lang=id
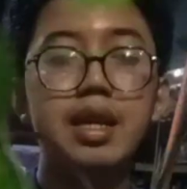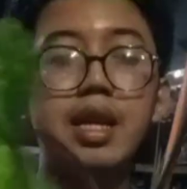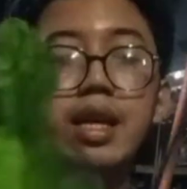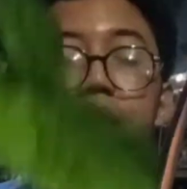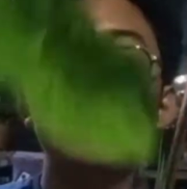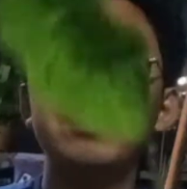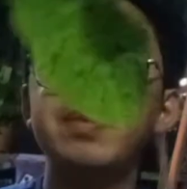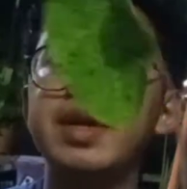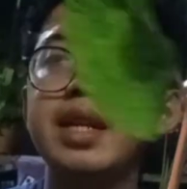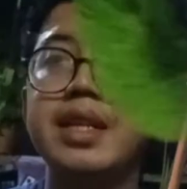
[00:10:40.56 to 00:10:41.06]
Nah,
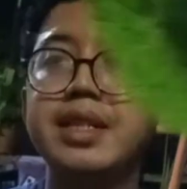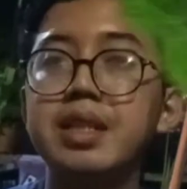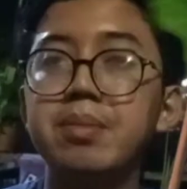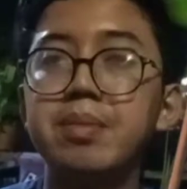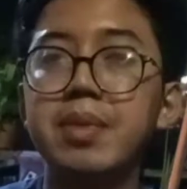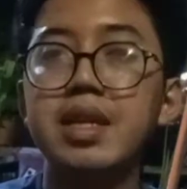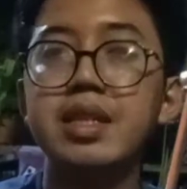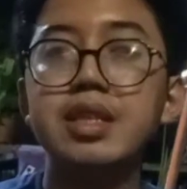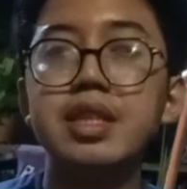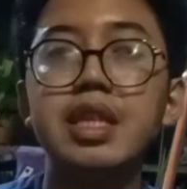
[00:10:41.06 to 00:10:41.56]
gimana sih
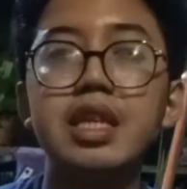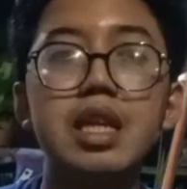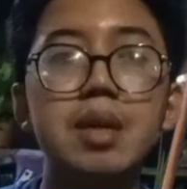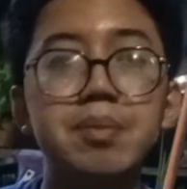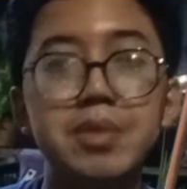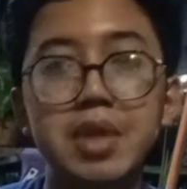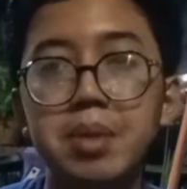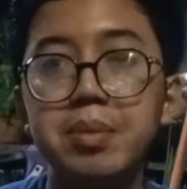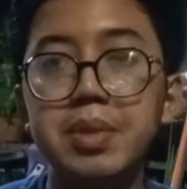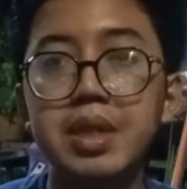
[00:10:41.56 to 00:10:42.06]
mas
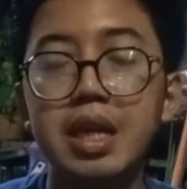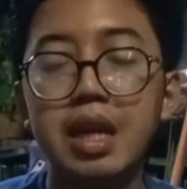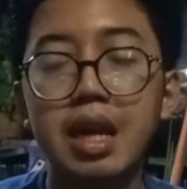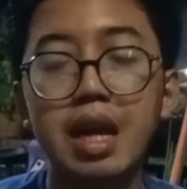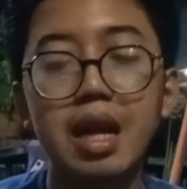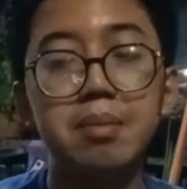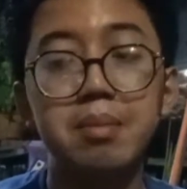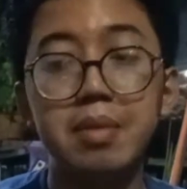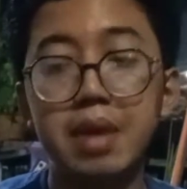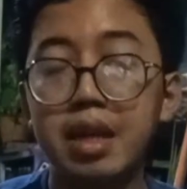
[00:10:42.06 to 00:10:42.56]
ngirimnya biar
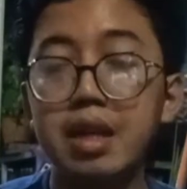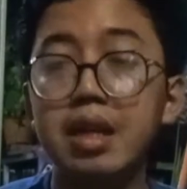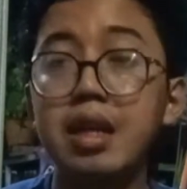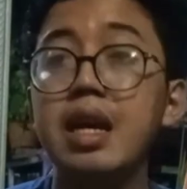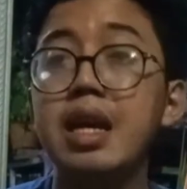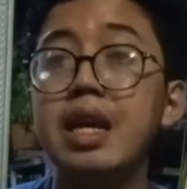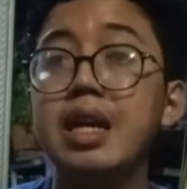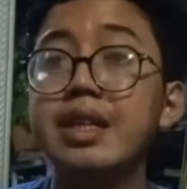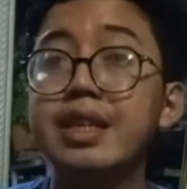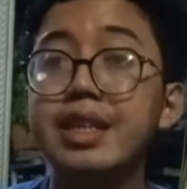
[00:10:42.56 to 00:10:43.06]
aman?
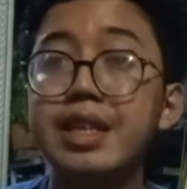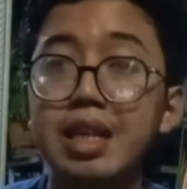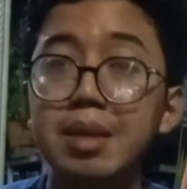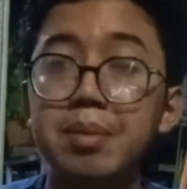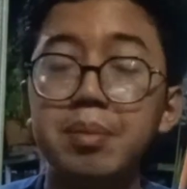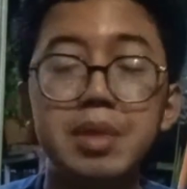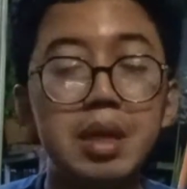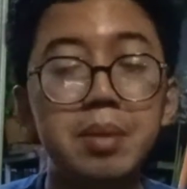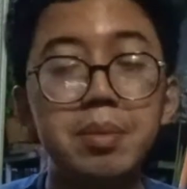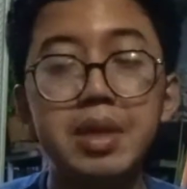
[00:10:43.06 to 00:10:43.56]

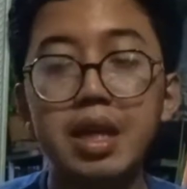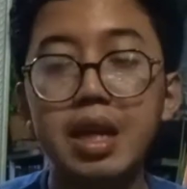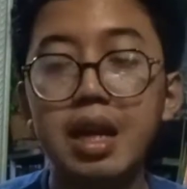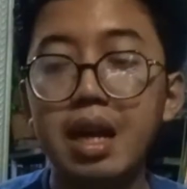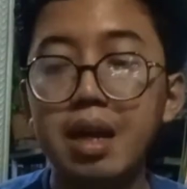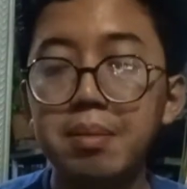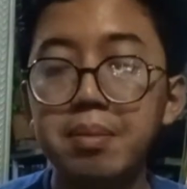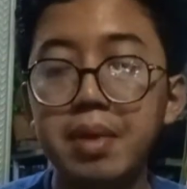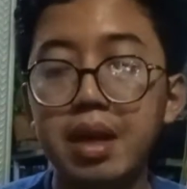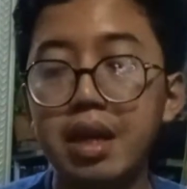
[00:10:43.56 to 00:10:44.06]
Ngirimnya biar
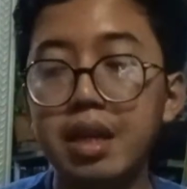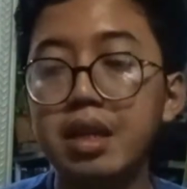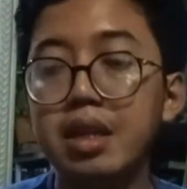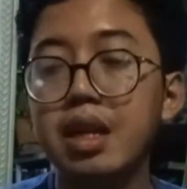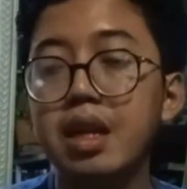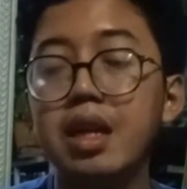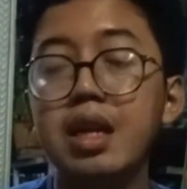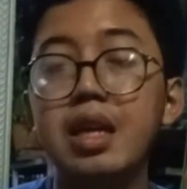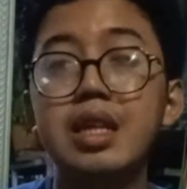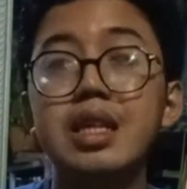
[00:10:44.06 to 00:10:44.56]
aman,
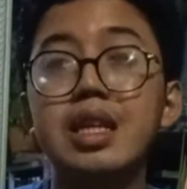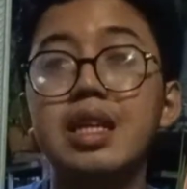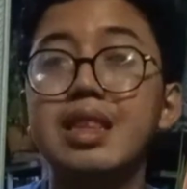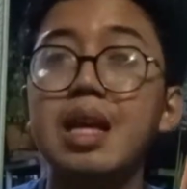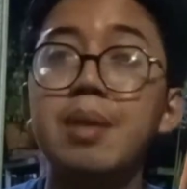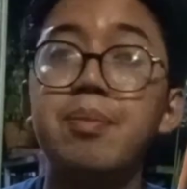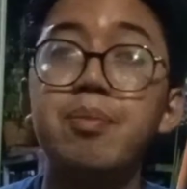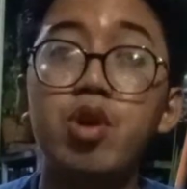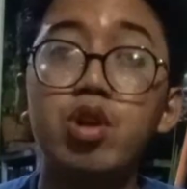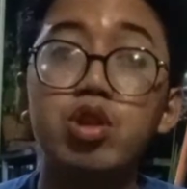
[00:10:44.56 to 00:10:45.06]

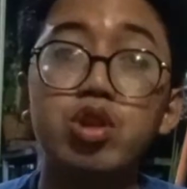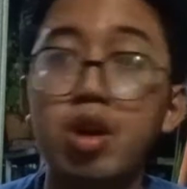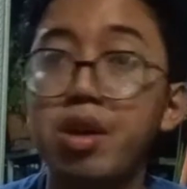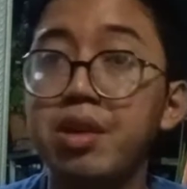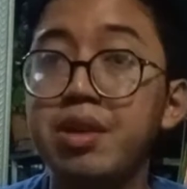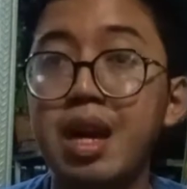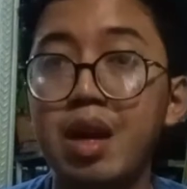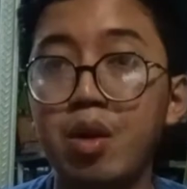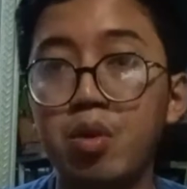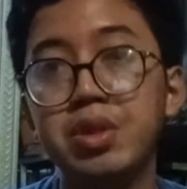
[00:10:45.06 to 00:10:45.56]
kita
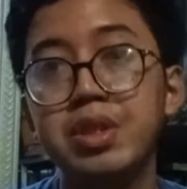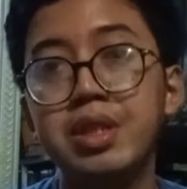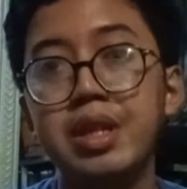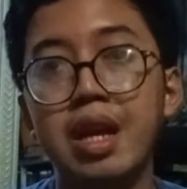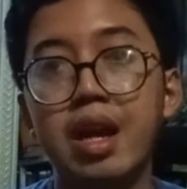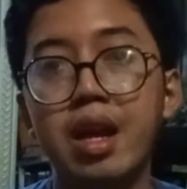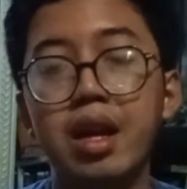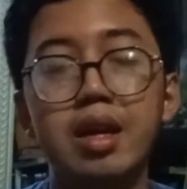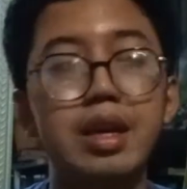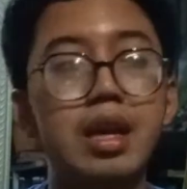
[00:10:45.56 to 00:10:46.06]
potong
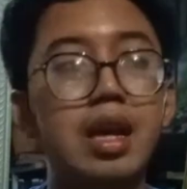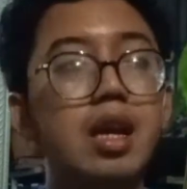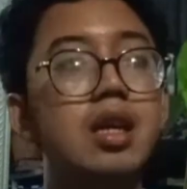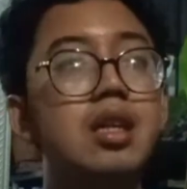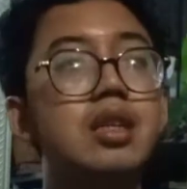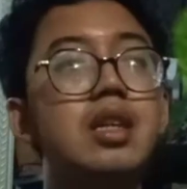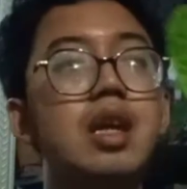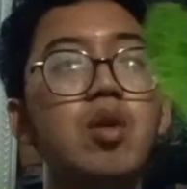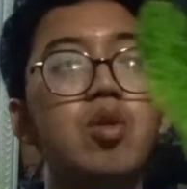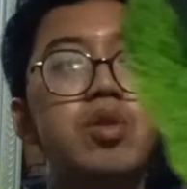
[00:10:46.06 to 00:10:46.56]
daunnya
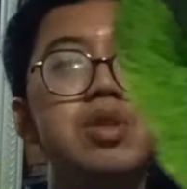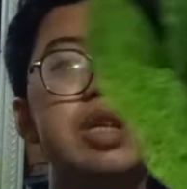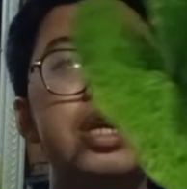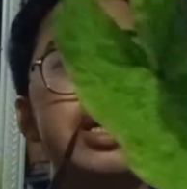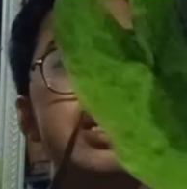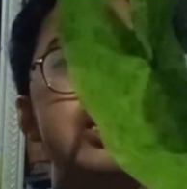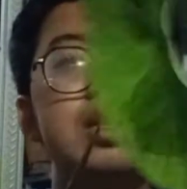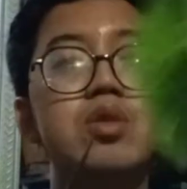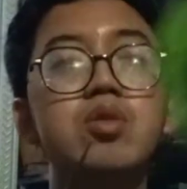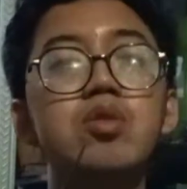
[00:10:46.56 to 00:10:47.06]
ya. Daunnya
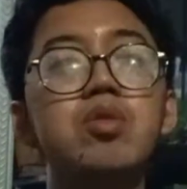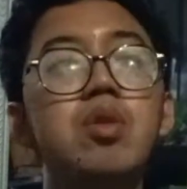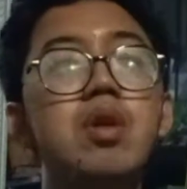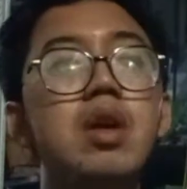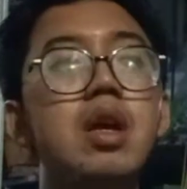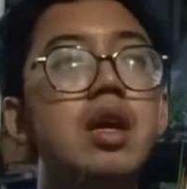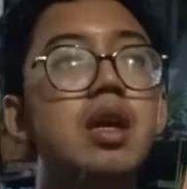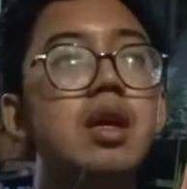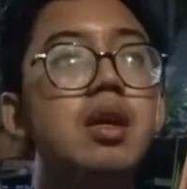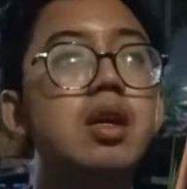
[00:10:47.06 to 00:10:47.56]
ini tuh
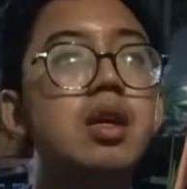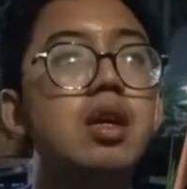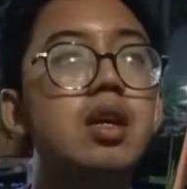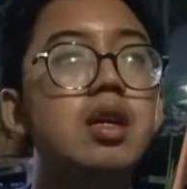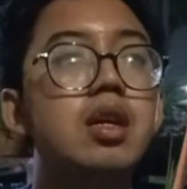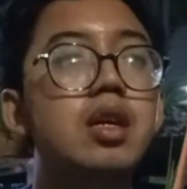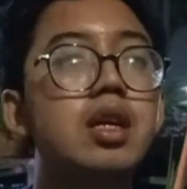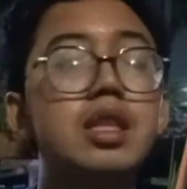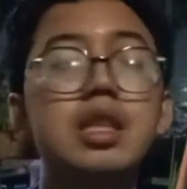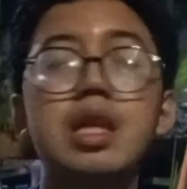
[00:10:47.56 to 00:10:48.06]

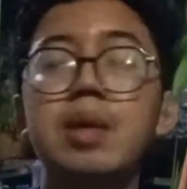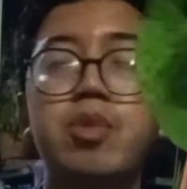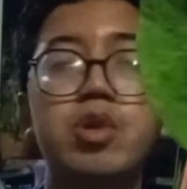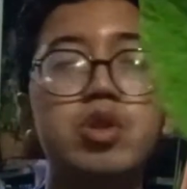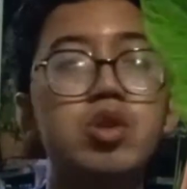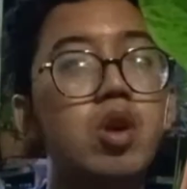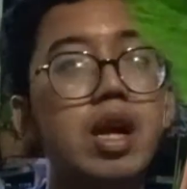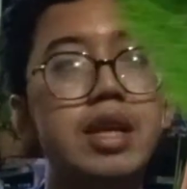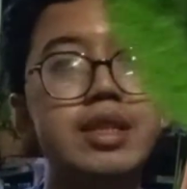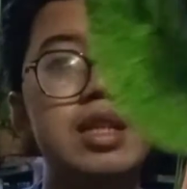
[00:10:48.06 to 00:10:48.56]
uh, kita
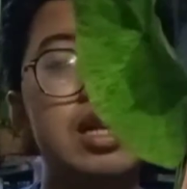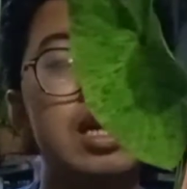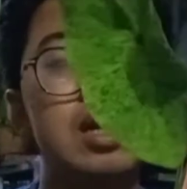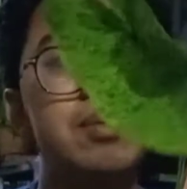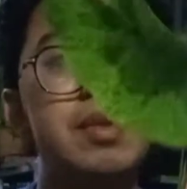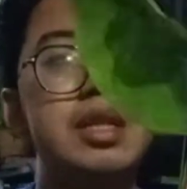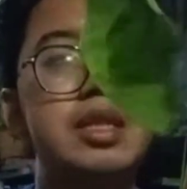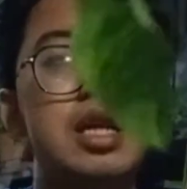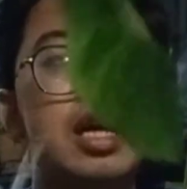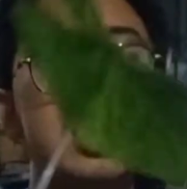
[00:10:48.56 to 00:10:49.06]
potong aja
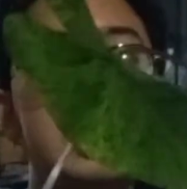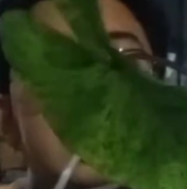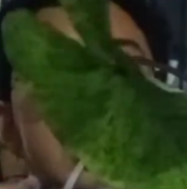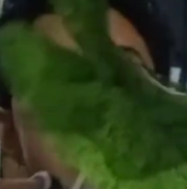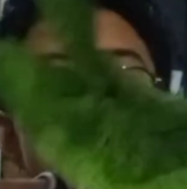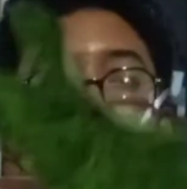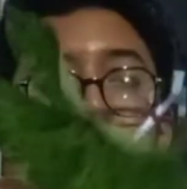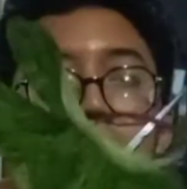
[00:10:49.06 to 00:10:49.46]
nggak masalah.